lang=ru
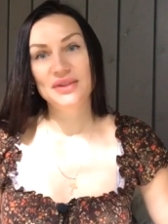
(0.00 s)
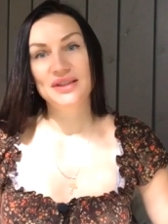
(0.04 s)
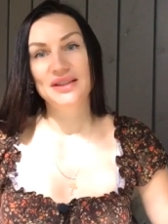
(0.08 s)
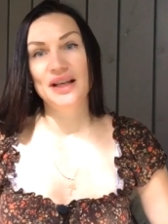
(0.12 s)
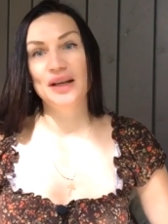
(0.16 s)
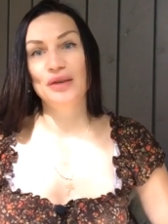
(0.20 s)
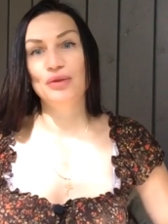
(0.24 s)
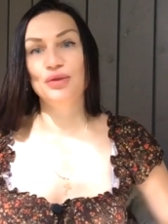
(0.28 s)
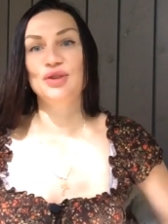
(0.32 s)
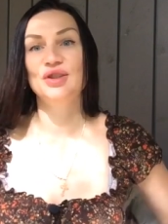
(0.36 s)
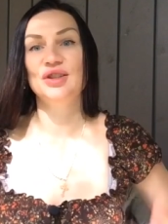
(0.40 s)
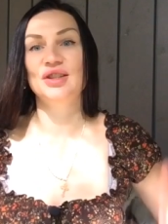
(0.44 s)

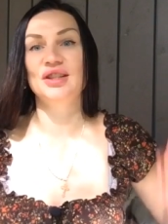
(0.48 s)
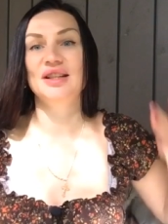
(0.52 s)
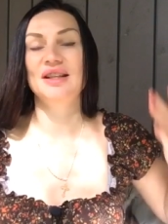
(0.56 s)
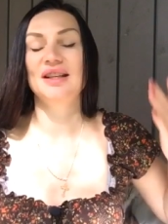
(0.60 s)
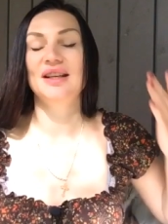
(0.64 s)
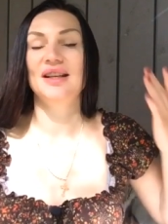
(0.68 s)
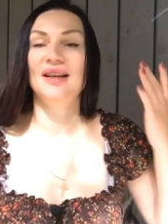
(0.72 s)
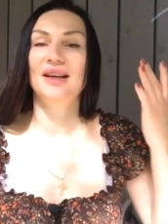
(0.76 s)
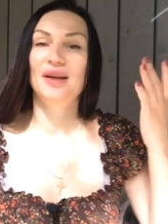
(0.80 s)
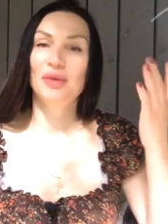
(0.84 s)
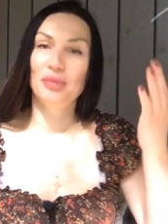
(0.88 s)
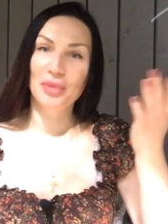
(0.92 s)
те
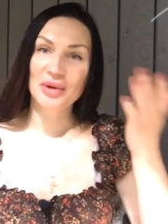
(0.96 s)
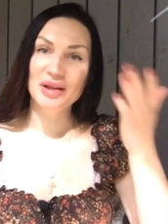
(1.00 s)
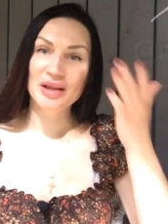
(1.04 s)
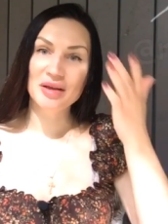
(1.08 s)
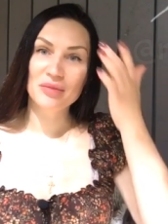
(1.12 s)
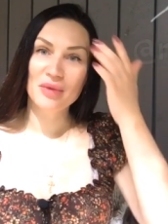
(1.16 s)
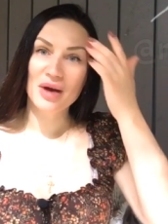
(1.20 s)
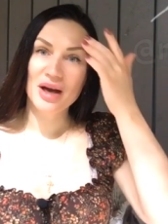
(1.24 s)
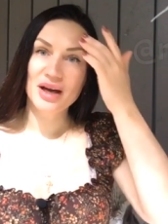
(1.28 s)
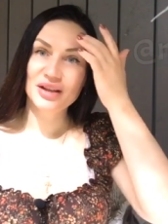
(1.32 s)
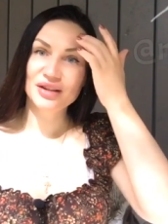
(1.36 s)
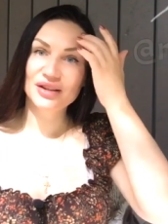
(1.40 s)
уже
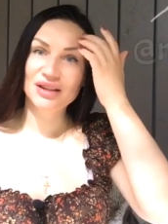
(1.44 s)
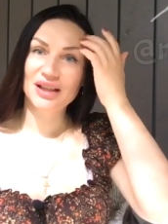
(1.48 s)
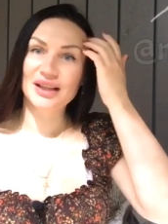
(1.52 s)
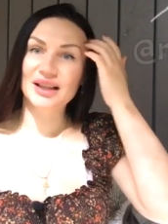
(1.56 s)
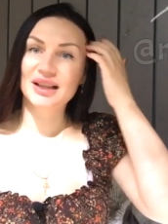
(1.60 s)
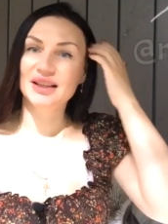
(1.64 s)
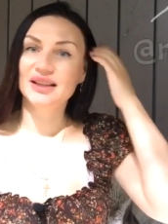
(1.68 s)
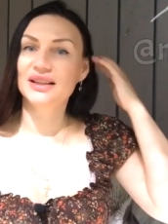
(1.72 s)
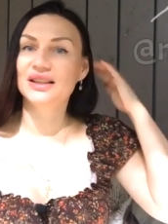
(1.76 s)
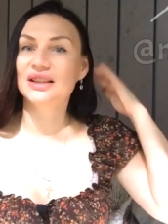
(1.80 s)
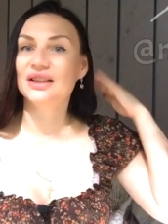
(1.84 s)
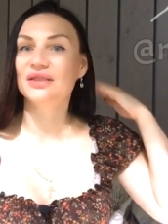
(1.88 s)
понимают, о
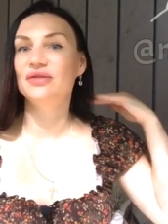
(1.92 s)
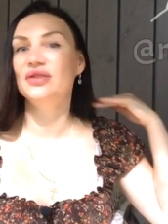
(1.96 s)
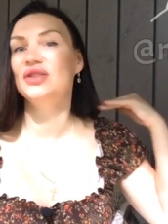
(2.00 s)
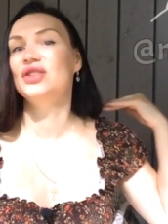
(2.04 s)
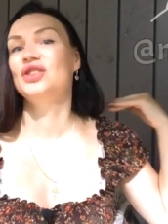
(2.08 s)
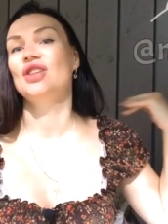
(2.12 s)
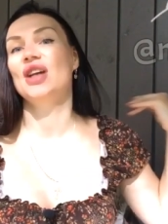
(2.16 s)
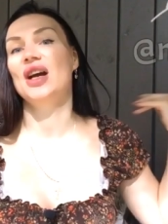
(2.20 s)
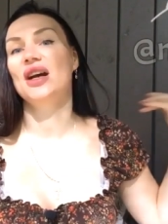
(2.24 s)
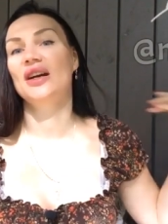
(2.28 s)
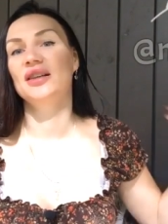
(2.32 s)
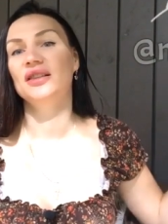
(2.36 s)
каких
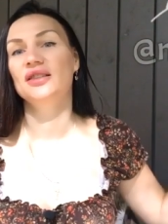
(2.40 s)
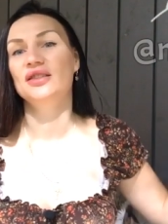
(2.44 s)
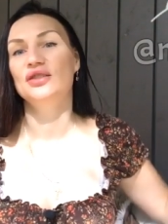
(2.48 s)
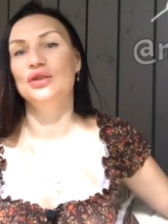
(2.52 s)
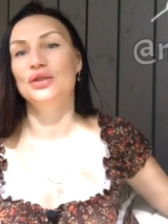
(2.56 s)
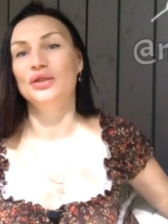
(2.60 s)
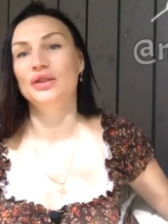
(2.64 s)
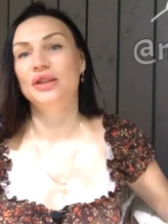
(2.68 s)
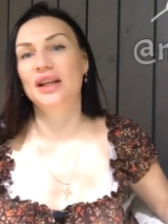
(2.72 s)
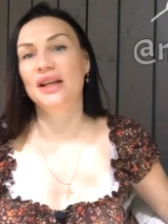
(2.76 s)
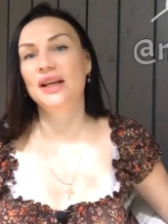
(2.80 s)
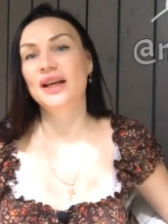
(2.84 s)
вещах
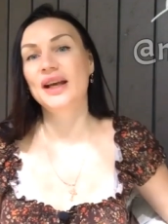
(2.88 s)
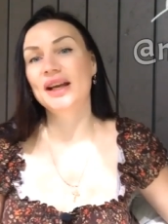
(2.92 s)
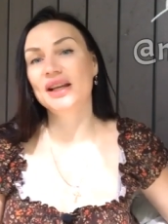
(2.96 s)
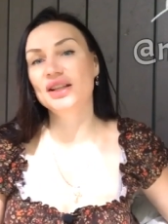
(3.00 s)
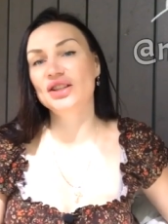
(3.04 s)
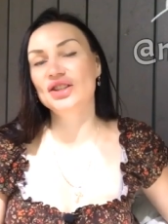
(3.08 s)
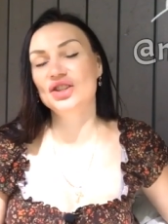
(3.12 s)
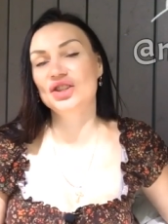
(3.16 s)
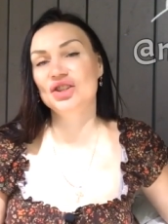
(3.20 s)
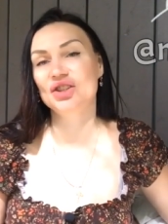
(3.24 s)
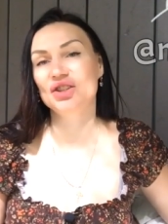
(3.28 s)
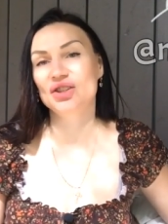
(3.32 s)
идет
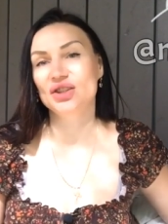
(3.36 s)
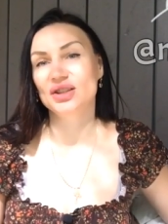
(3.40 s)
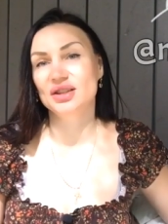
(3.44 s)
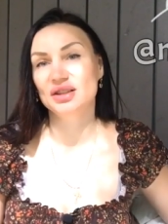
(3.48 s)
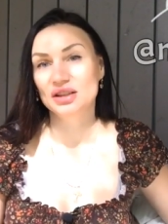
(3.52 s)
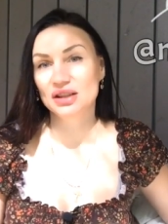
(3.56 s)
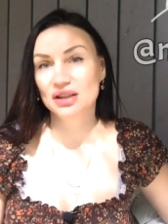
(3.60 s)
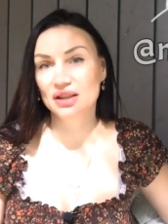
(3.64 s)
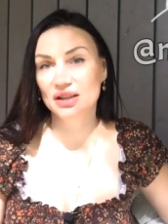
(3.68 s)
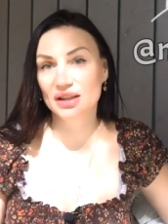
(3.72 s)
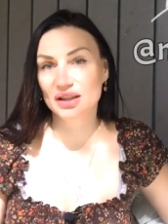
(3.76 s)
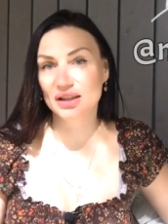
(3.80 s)
речь,
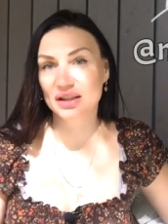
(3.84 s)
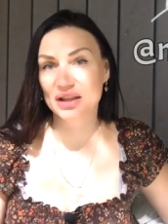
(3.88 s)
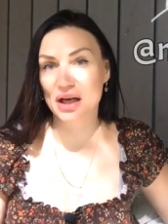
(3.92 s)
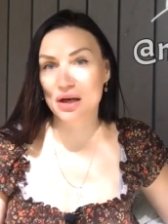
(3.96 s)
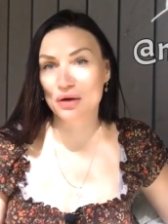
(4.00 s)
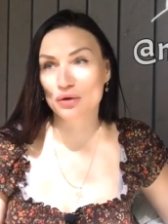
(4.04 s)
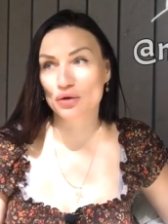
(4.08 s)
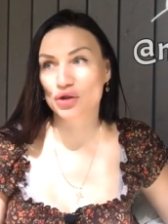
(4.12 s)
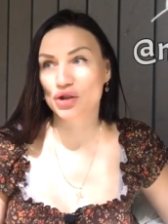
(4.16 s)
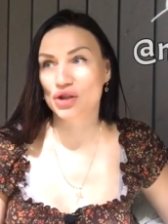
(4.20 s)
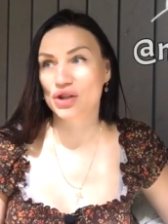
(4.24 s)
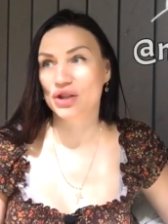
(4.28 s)
и
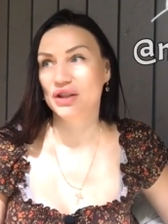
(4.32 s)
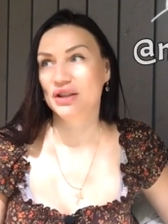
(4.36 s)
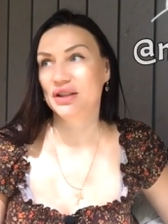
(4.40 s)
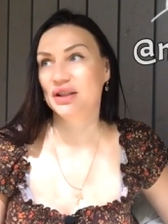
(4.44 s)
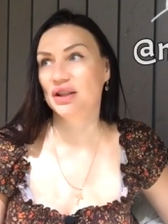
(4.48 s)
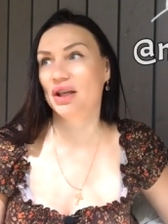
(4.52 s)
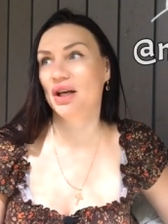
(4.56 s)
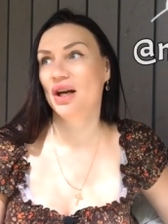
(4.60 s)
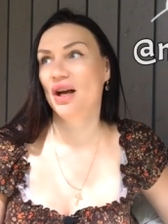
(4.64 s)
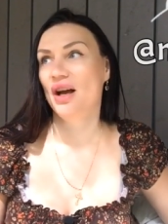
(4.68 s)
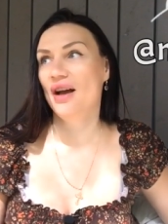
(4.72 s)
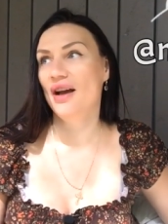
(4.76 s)
я уже
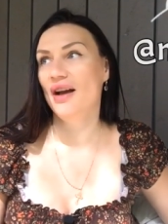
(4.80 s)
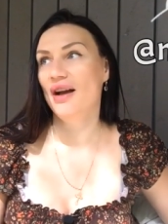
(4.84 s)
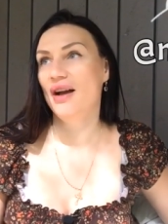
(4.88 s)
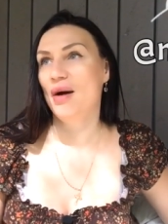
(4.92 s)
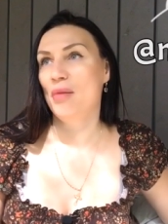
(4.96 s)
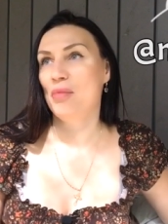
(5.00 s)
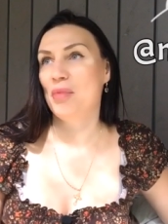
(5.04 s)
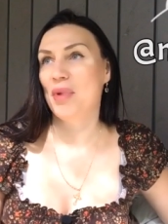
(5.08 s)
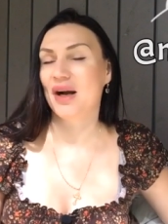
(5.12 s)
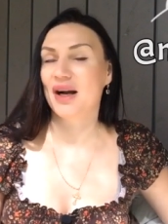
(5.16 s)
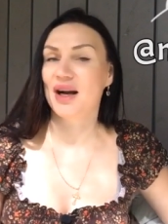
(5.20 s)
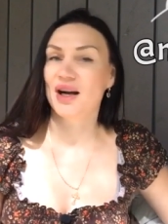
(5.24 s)
их
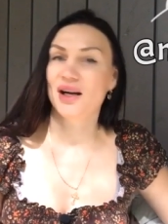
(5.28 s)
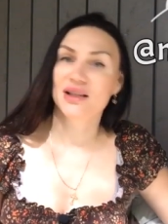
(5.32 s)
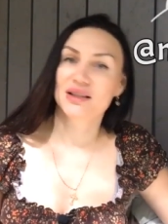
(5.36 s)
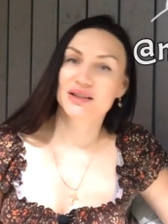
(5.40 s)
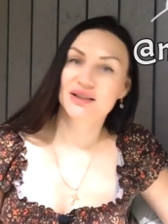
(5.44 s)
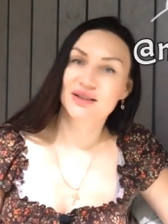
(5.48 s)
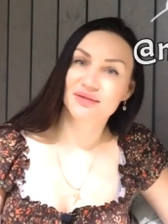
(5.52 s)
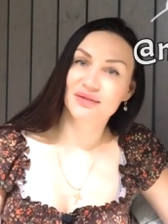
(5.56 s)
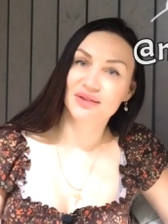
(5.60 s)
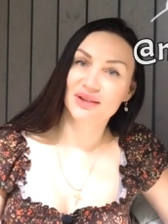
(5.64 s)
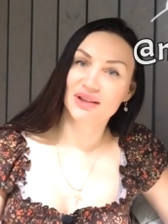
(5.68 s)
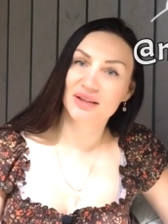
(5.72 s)

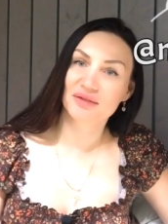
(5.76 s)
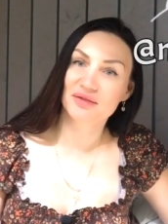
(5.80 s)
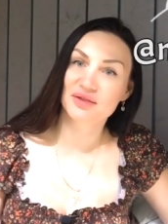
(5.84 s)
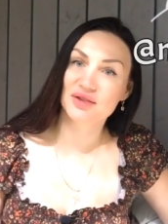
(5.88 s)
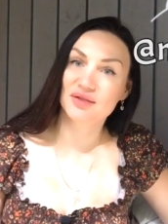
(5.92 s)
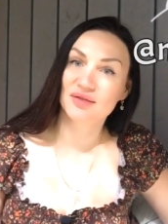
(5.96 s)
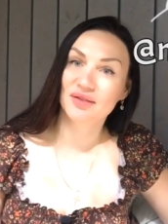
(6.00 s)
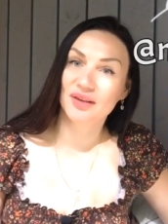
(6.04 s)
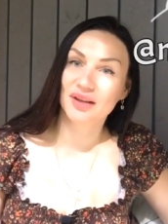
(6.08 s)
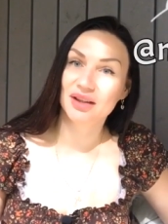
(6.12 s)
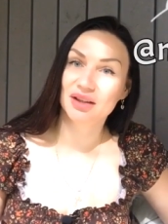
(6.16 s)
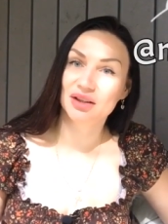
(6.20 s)
показывала в
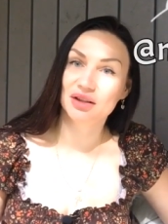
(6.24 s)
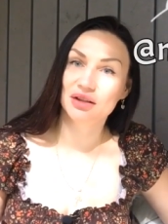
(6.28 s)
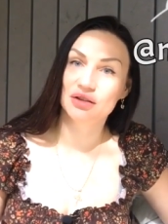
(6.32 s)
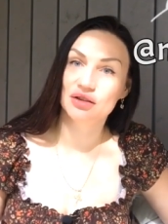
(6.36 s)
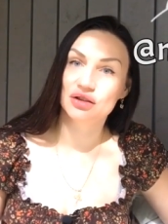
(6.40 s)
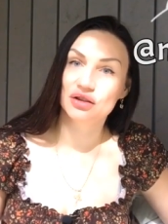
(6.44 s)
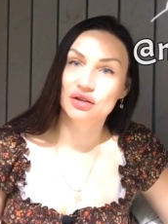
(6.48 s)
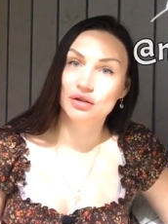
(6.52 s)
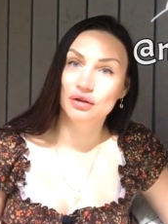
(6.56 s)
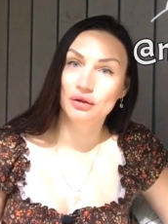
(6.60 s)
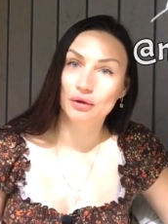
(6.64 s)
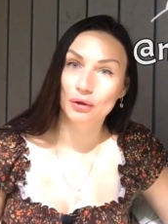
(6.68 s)
своих
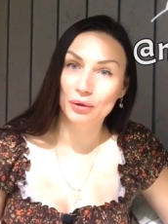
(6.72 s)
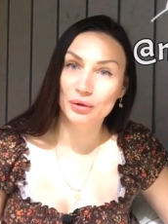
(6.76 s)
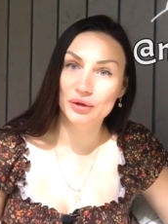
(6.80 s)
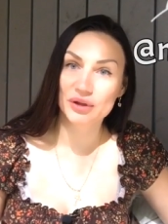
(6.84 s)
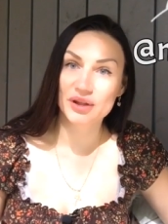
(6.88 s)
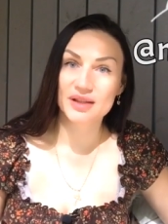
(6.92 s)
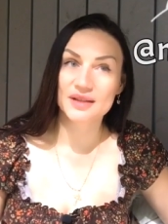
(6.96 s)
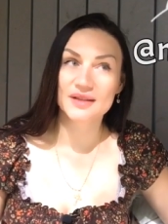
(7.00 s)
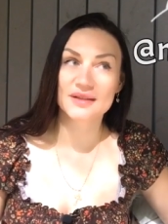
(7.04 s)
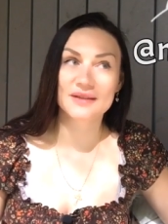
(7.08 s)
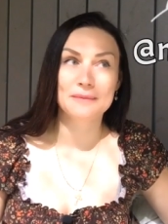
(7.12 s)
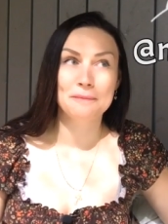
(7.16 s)

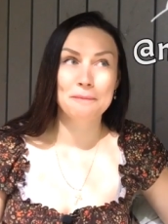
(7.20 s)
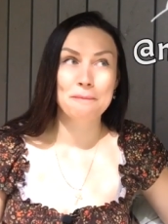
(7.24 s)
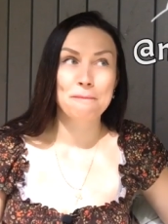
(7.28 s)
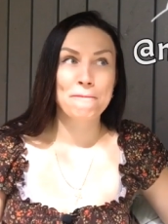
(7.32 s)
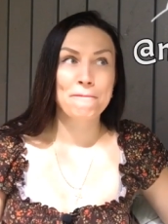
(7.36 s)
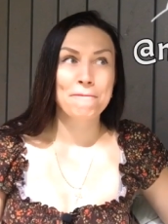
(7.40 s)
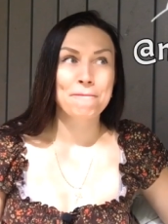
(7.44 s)
сторис.